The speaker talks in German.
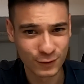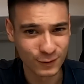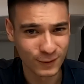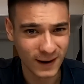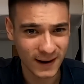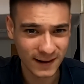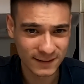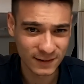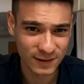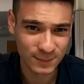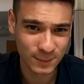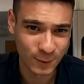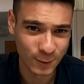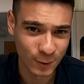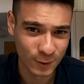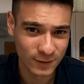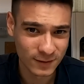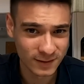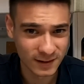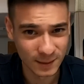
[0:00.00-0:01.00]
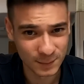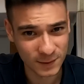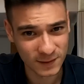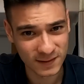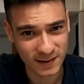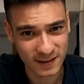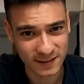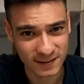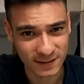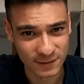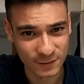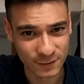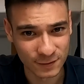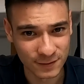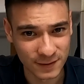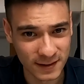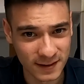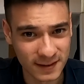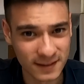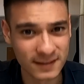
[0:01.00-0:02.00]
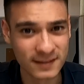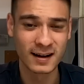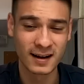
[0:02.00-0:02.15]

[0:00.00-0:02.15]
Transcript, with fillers: so hartes Brot gibt es halt nicht so viel.